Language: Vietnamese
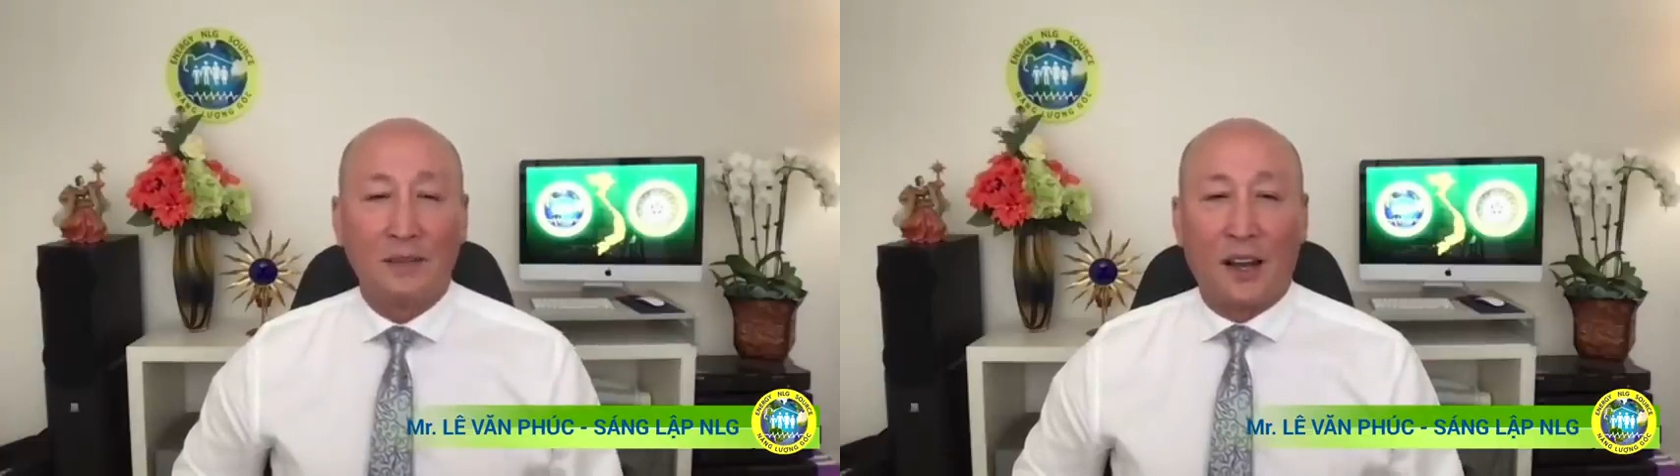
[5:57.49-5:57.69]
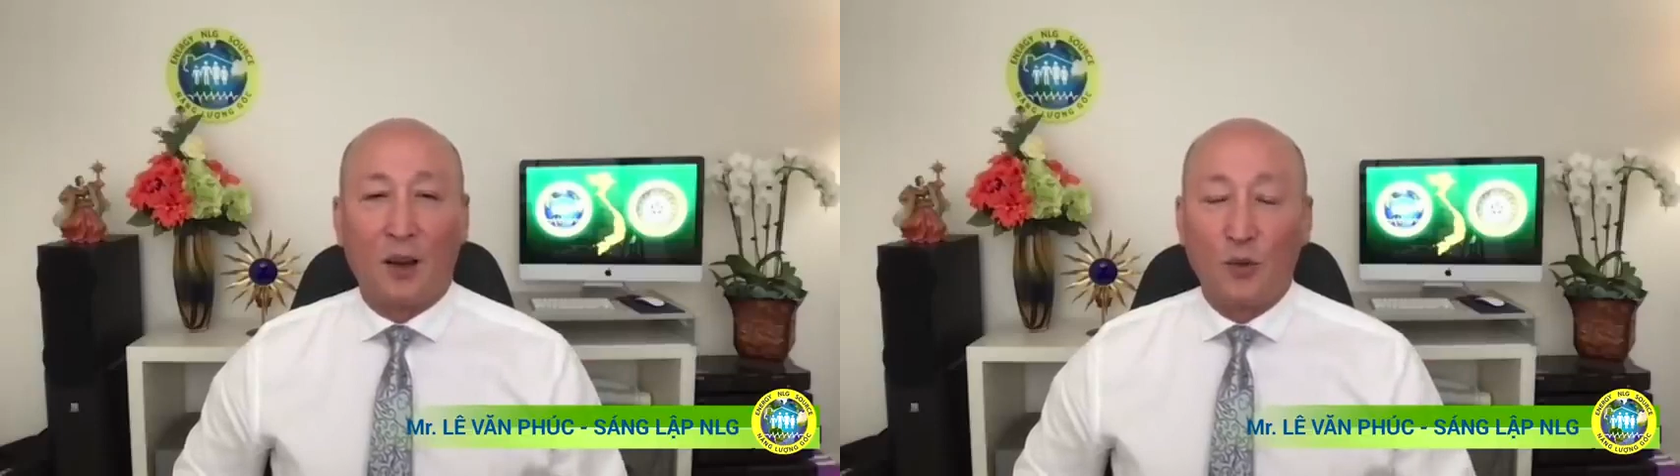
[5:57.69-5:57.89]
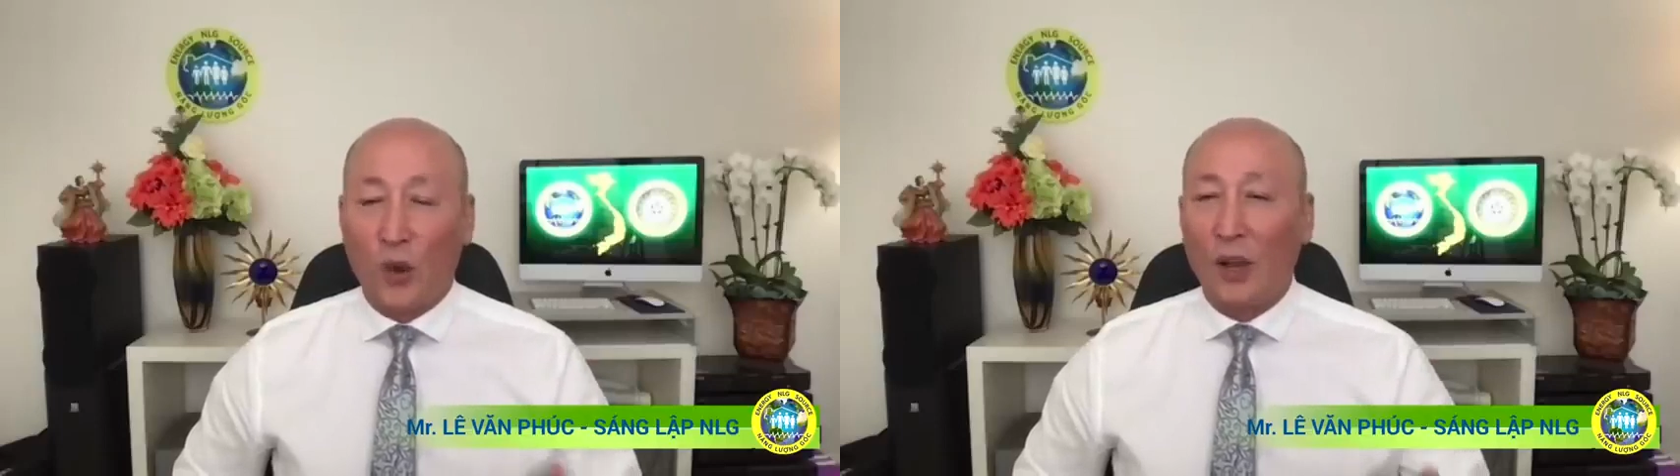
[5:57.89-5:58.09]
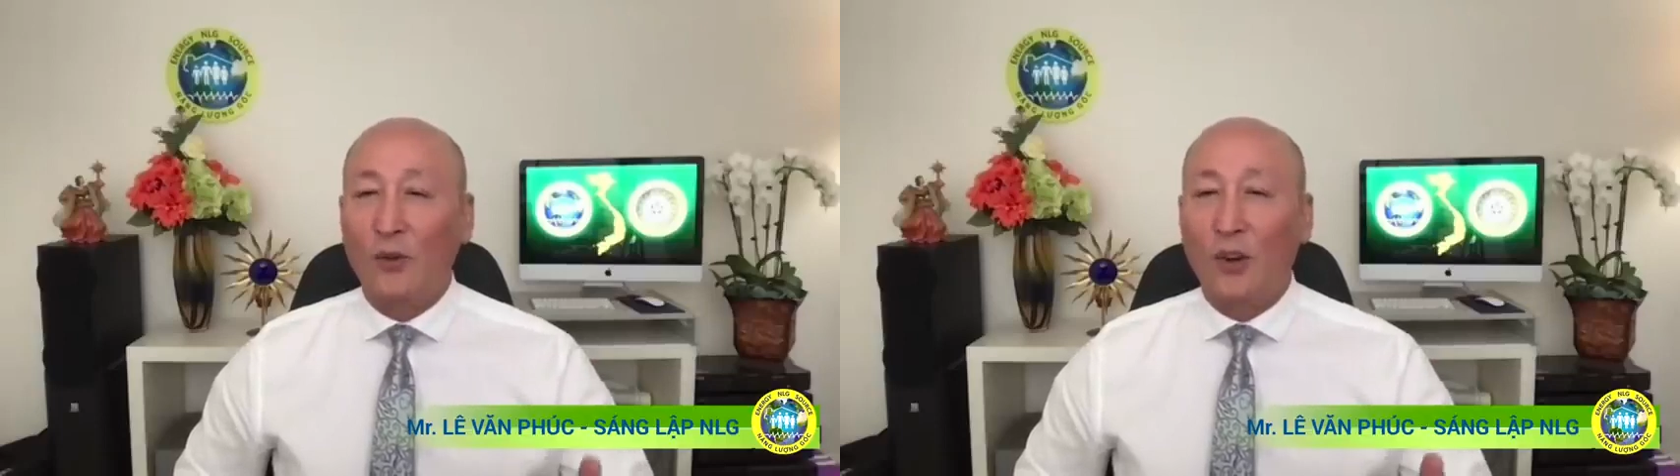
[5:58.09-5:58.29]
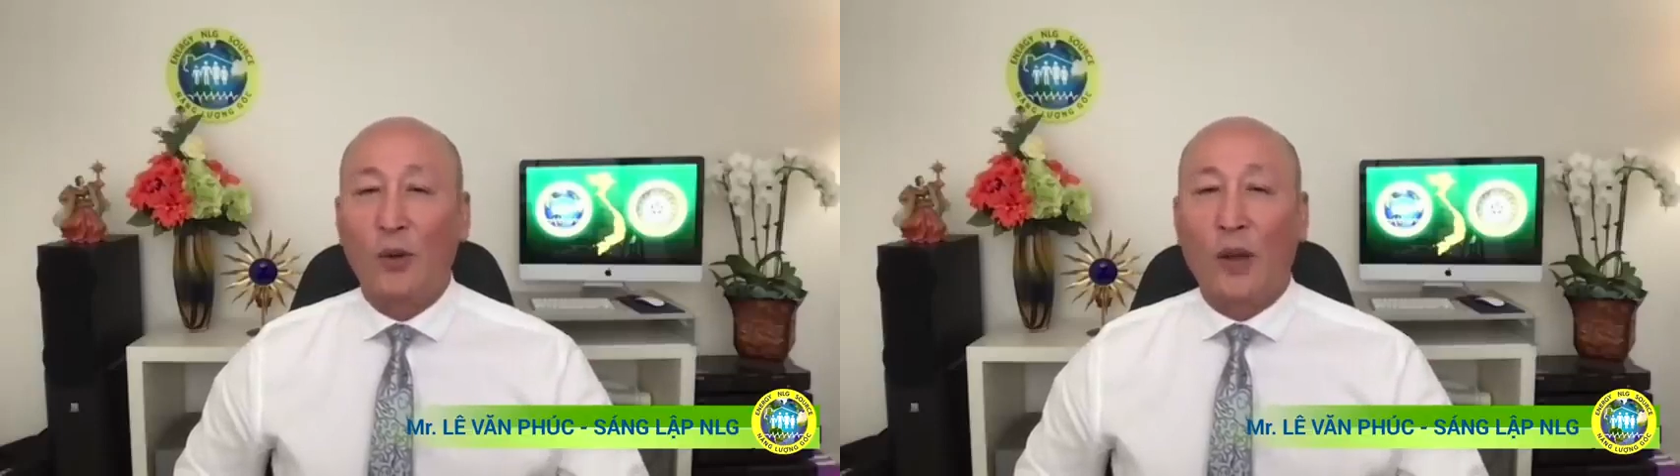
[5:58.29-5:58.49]
mà không khỏe
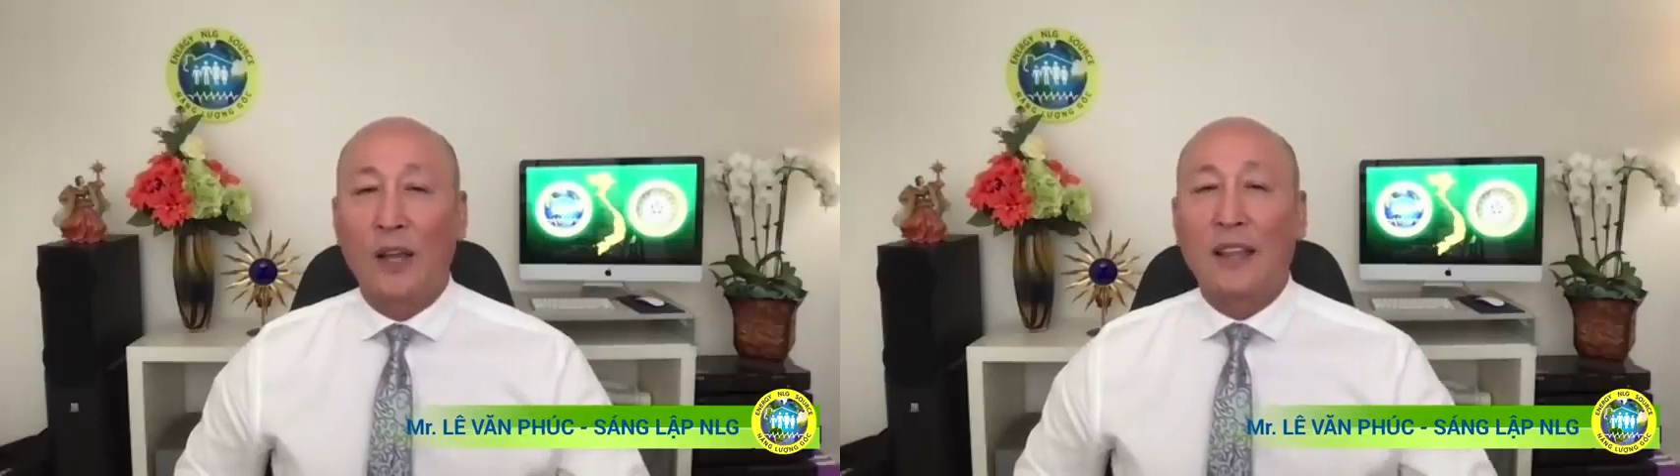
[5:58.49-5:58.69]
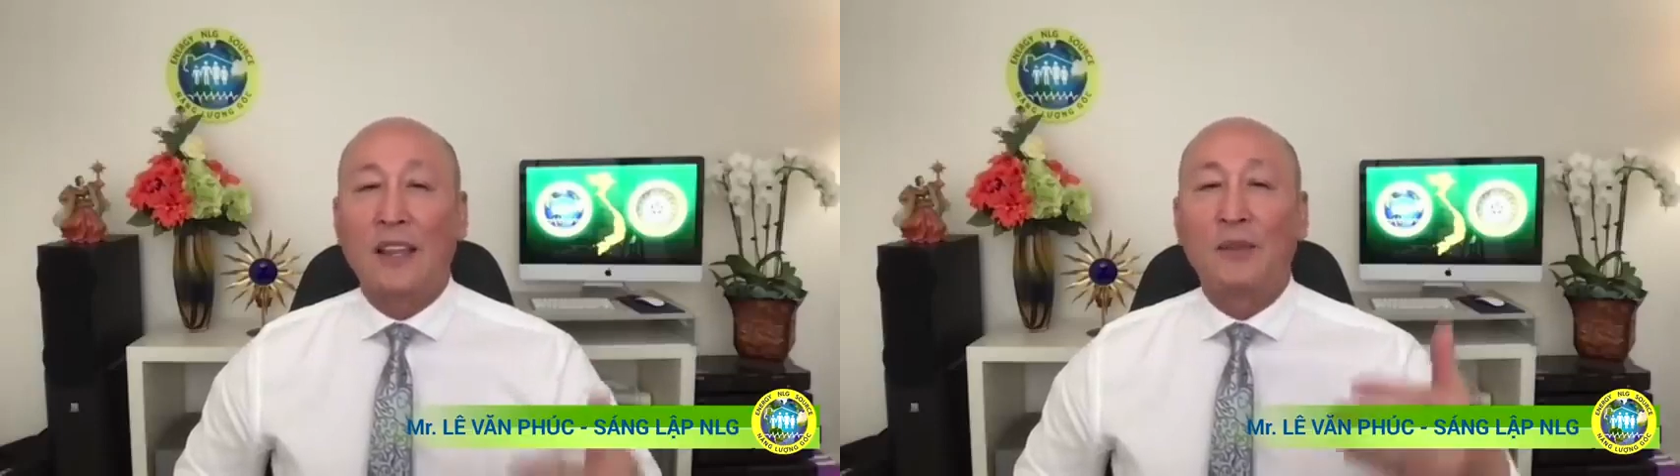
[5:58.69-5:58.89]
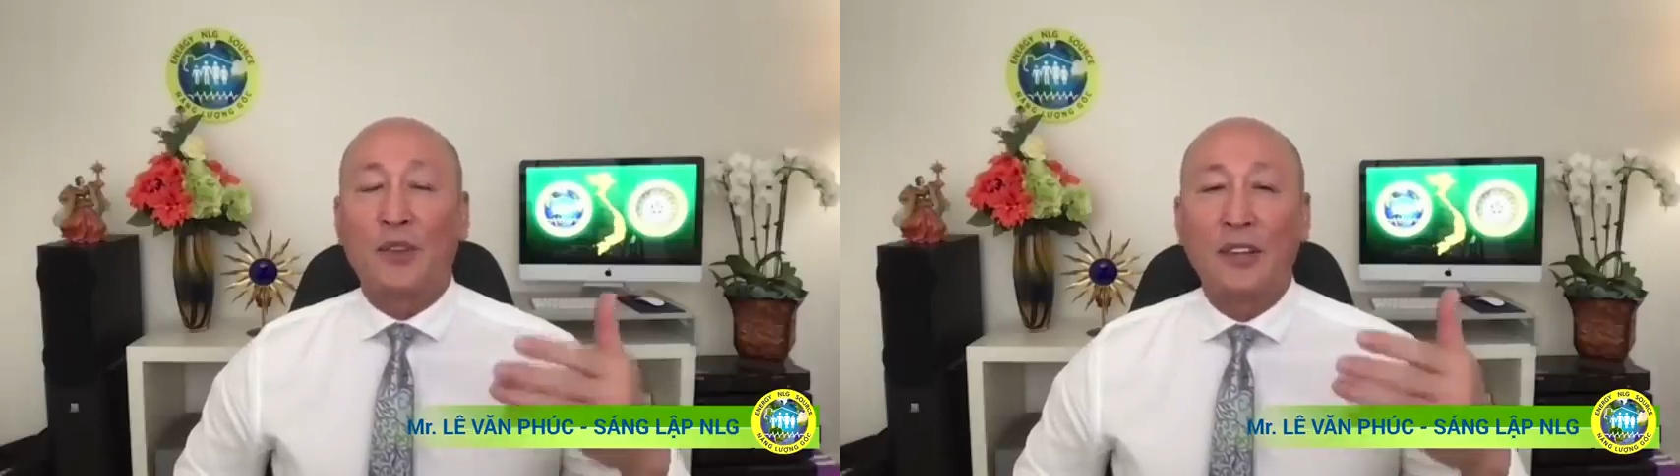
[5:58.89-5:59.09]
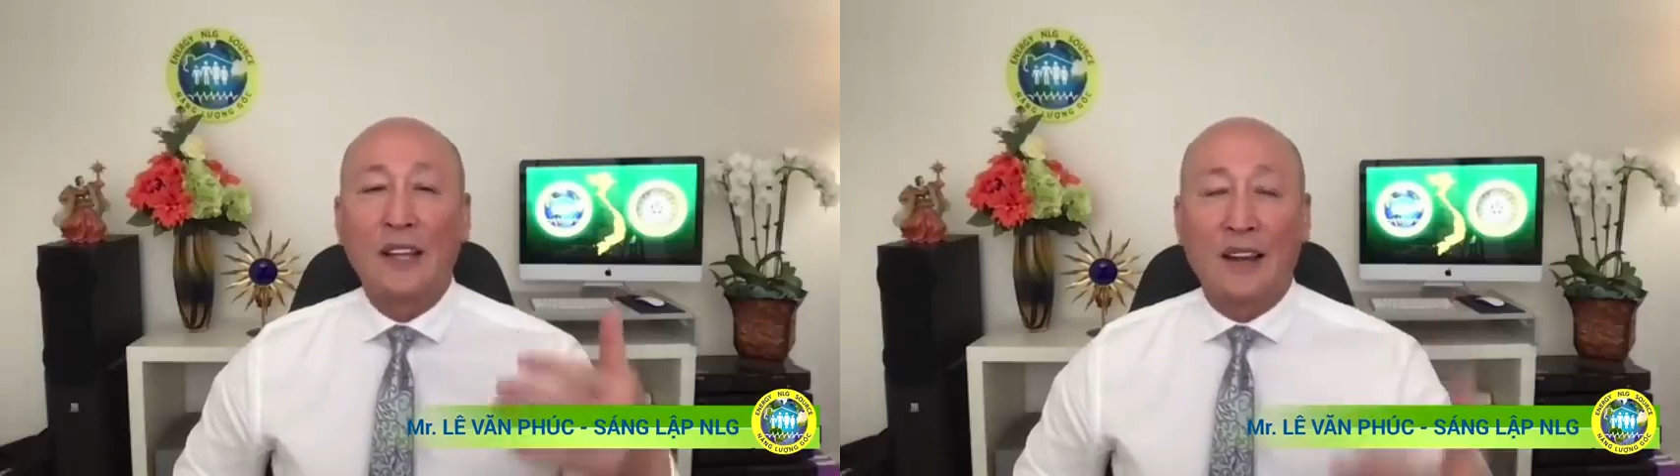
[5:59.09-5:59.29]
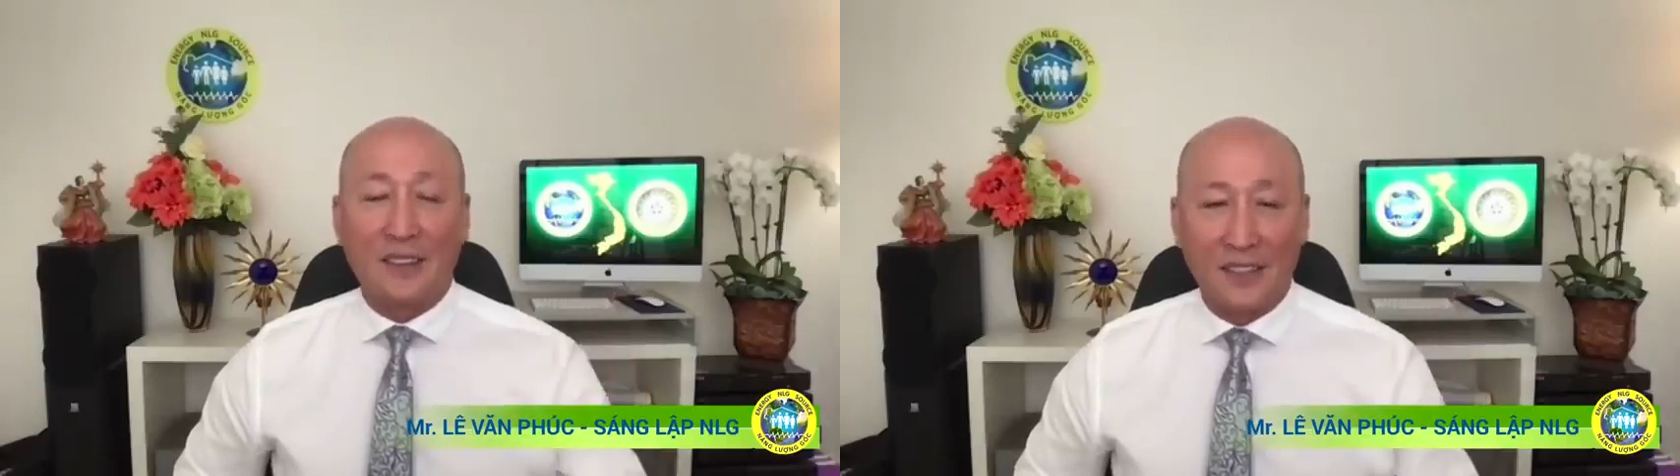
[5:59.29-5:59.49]
cũng phải khỏe, tại vì mình có
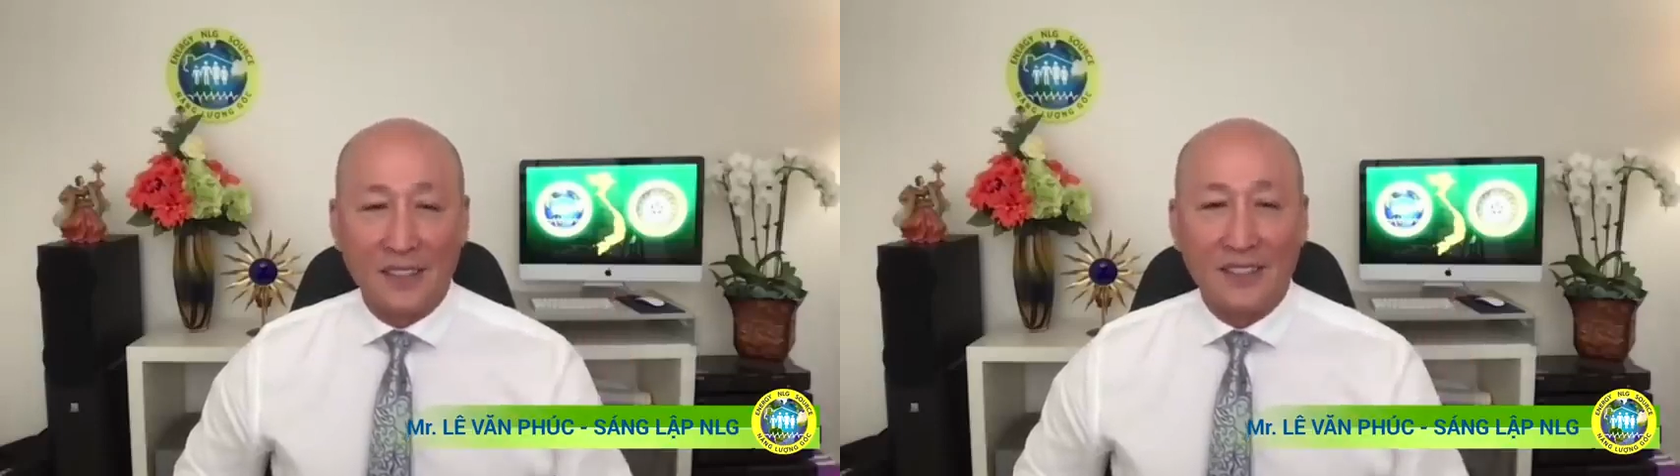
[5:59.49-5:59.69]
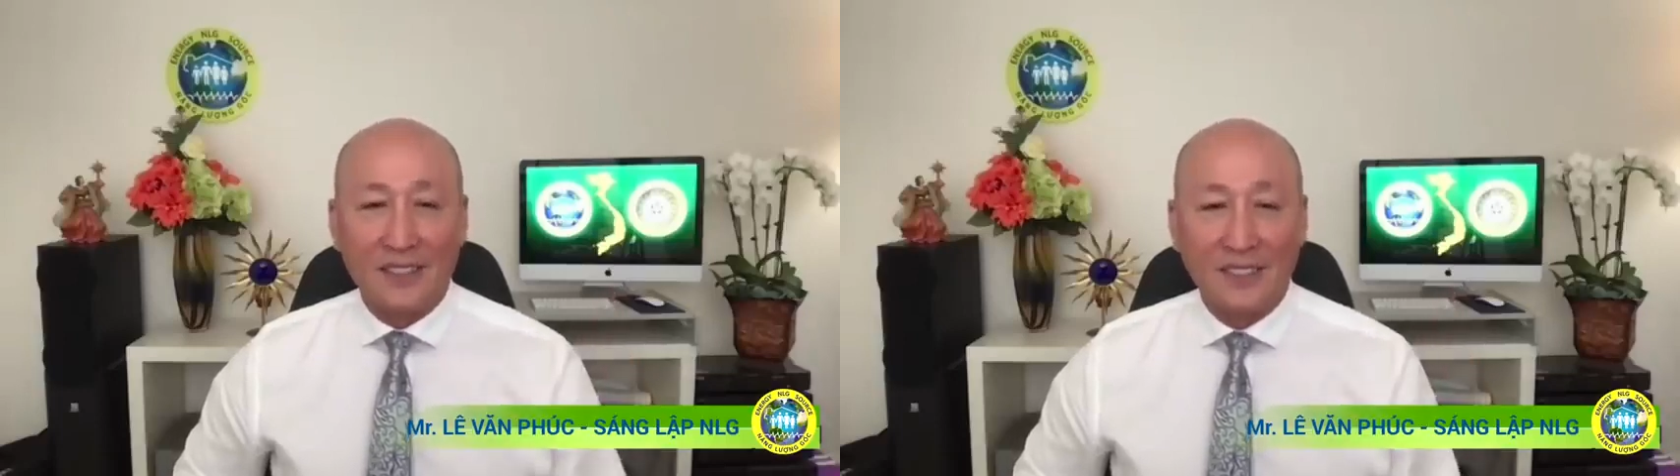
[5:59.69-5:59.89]
năng lượng.